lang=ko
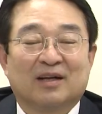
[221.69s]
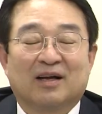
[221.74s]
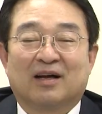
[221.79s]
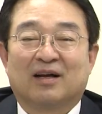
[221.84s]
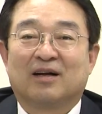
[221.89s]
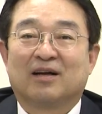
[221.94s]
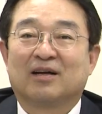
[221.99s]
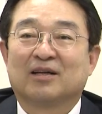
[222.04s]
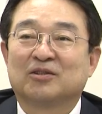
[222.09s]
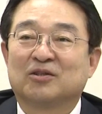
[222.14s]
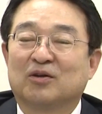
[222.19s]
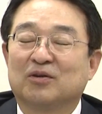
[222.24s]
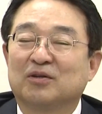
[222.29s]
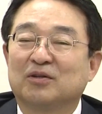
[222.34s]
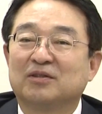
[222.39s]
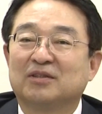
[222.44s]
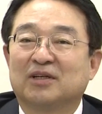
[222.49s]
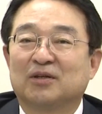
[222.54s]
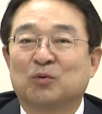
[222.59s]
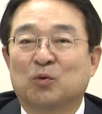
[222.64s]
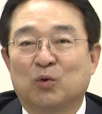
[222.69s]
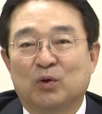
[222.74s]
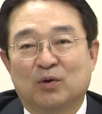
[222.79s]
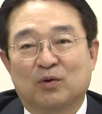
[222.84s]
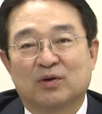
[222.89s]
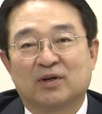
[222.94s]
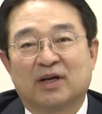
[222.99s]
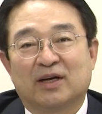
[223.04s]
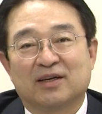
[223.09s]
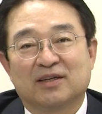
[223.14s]
아, 저는 이제
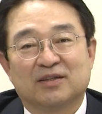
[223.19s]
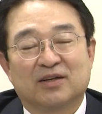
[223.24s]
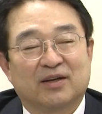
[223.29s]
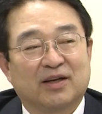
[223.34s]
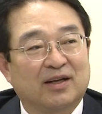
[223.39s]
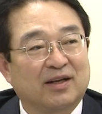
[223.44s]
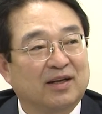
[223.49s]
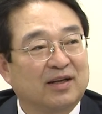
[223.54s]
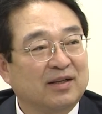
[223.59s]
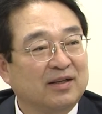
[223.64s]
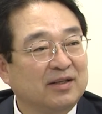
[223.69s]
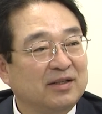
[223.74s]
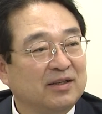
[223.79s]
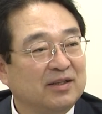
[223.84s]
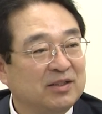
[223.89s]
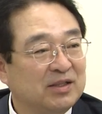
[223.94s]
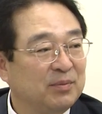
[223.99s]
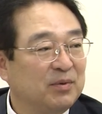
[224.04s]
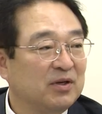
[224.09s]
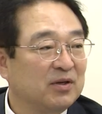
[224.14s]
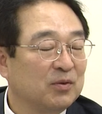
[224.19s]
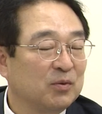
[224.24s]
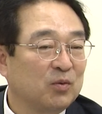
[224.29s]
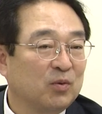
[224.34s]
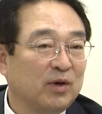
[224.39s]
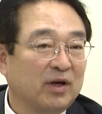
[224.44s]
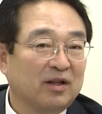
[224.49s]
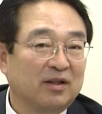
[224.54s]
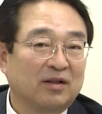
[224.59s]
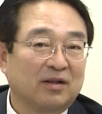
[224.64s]
도의원을 하기 전에 21년
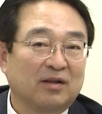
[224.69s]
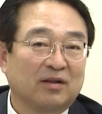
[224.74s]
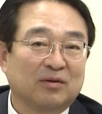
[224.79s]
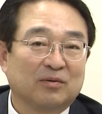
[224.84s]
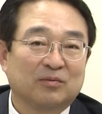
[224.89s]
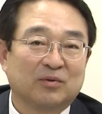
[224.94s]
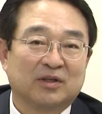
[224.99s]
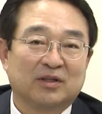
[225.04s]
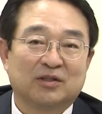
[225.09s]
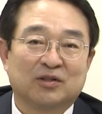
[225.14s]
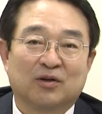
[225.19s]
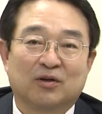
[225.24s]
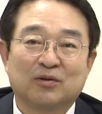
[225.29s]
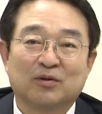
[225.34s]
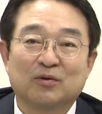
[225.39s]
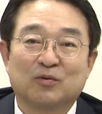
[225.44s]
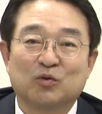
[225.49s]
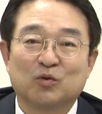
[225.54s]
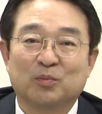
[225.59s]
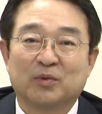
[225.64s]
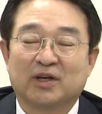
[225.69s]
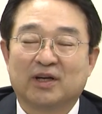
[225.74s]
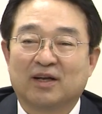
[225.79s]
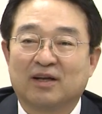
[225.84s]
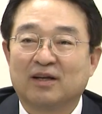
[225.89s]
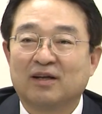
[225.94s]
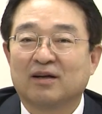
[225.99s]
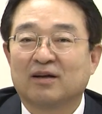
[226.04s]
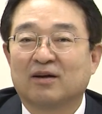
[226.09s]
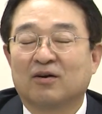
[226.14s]
동안 우리 전
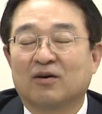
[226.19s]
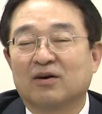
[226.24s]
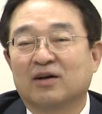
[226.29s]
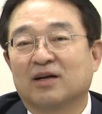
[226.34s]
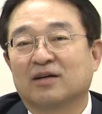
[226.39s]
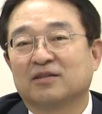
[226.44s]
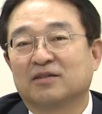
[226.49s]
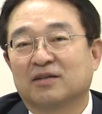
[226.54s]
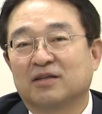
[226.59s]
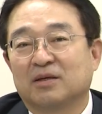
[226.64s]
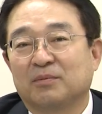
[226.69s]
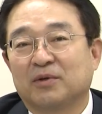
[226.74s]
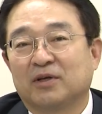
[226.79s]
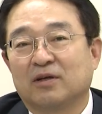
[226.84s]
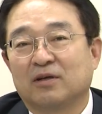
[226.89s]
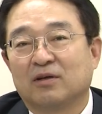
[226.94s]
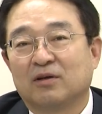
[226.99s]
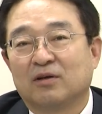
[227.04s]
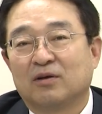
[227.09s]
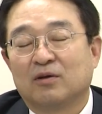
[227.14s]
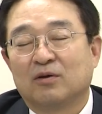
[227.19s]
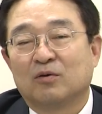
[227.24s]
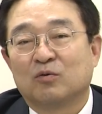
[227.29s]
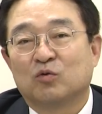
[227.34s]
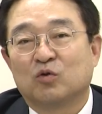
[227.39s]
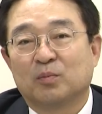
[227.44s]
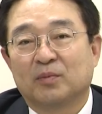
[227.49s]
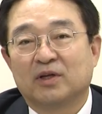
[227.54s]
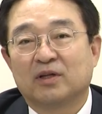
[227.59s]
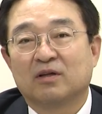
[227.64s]
국민의 건강지킴이
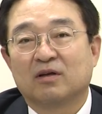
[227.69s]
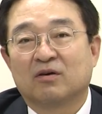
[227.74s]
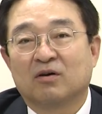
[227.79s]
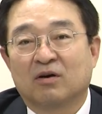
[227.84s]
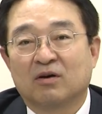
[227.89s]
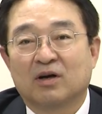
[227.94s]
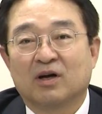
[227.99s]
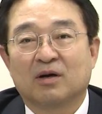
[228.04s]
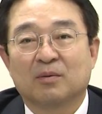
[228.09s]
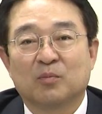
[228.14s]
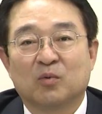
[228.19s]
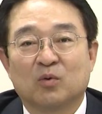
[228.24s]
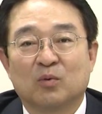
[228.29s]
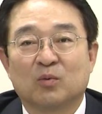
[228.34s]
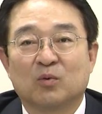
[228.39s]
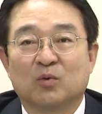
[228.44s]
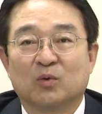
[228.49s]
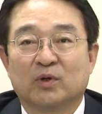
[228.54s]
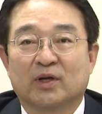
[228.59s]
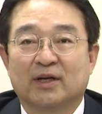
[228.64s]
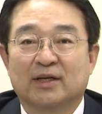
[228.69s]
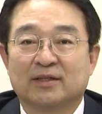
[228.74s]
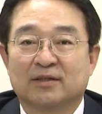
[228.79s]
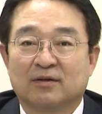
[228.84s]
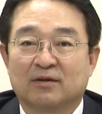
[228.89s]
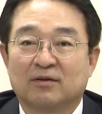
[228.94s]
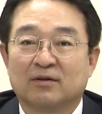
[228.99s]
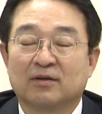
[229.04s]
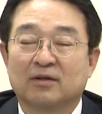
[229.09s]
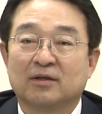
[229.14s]

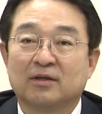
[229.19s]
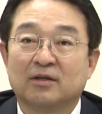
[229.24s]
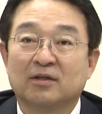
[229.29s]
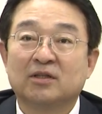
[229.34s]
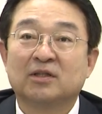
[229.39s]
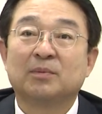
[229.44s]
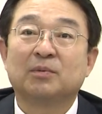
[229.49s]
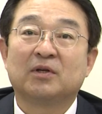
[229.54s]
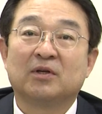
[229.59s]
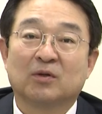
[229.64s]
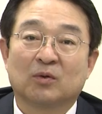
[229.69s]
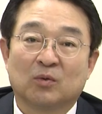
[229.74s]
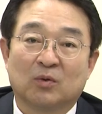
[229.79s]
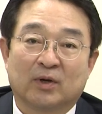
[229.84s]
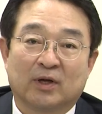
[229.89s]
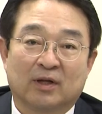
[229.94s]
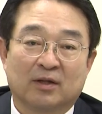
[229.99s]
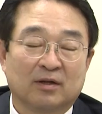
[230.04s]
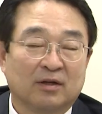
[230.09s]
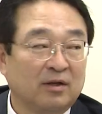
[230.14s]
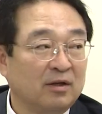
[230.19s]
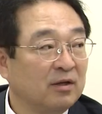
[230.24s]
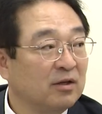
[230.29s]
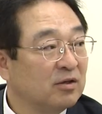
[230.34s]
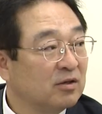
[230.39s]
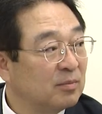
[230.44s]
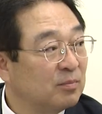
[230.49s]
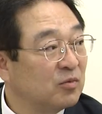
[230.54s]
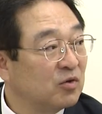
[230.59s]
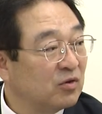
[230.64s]
국민건강보험공단에서 21년 동안
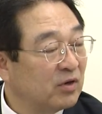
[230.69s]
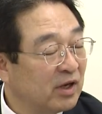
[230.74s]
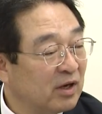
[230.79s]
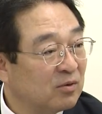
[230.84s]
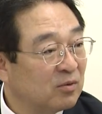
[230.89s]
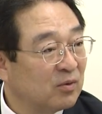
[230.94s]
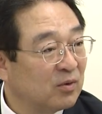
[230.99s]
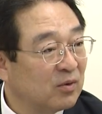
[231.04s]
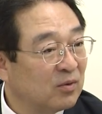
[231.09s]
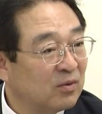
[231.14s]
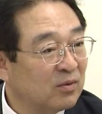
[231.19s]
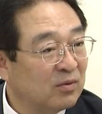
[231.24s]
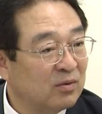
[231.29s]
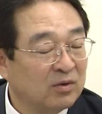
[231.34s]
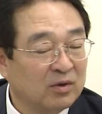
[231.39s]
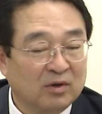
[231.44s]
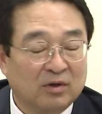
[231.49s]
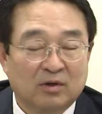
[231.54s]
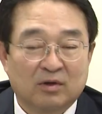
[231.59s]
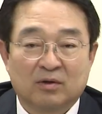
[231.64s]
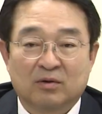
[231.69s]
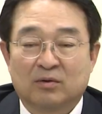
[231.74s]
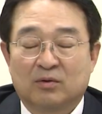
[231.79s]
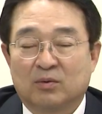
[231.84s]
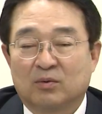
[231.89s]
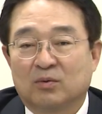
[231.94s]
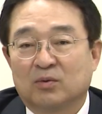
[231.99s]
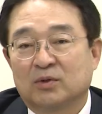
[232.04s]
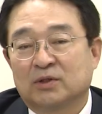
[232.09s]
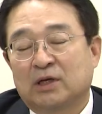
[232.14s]
근무를 했고요.
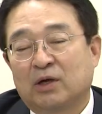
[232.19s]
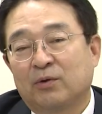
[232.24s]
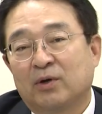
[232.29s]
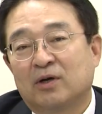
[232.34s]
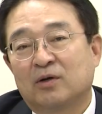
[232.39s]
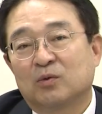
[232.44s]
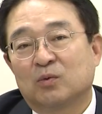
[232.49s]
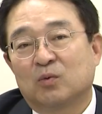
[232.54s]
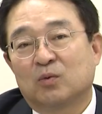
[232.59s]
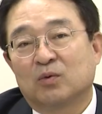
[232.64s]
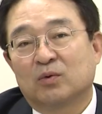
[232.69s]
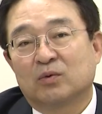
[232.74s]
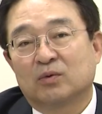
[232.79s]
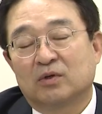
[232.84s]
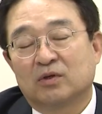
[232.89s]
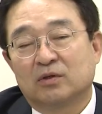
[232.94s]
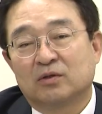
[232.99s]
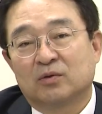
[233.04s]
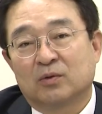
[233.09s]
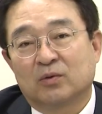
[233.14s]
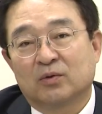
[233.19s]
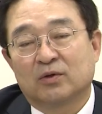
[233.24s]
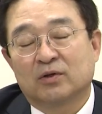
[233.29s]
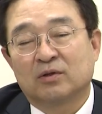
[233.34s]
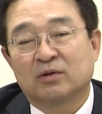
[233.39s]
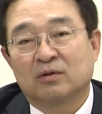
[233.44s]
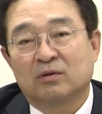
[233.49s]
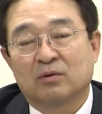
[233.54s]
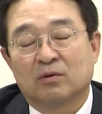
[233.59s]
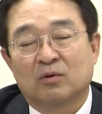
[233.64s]
그리고
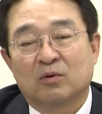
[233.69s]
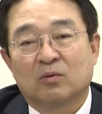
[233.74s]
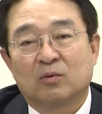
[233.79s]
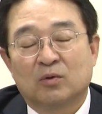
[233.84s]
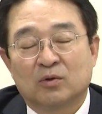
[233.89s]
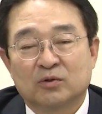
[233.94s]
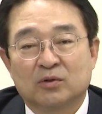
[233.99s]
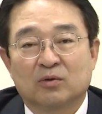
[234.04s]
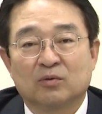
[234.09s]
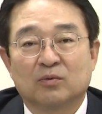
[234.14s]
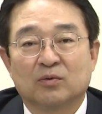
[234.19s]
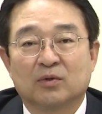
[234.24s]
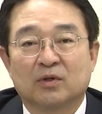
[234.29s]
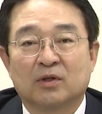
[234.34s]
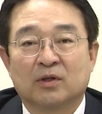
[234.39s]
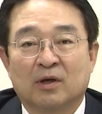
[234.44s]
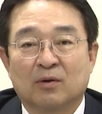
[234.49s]
사회활동으로는 옥천군